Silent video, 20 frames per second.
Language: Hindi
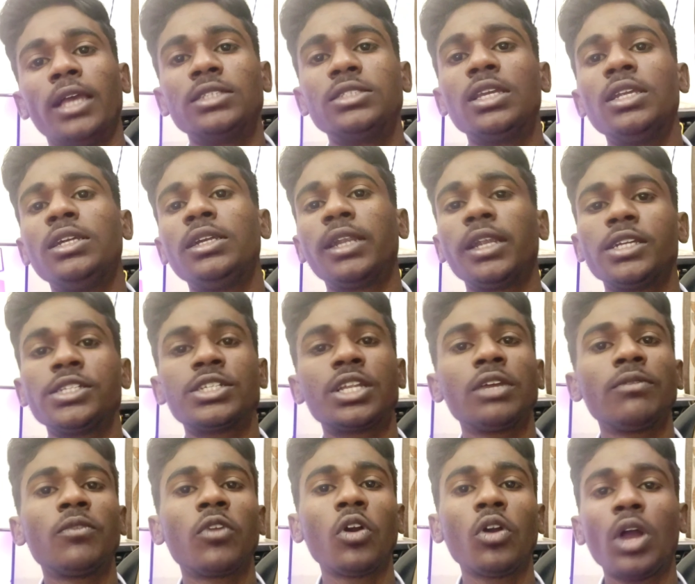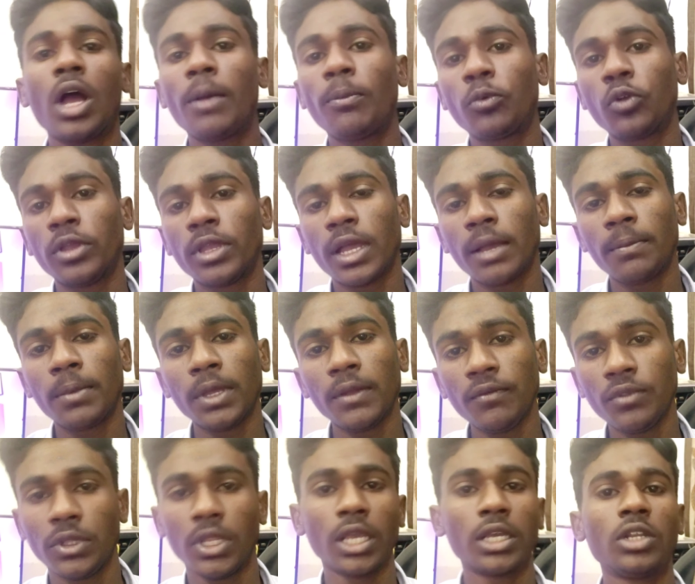ऐसे इंटरेस्टिंग व्लॉग आपको यहाँ पर
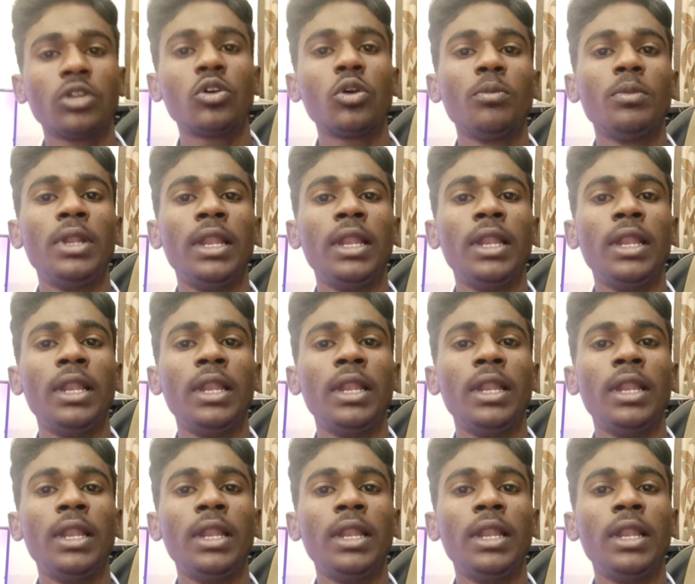देखने को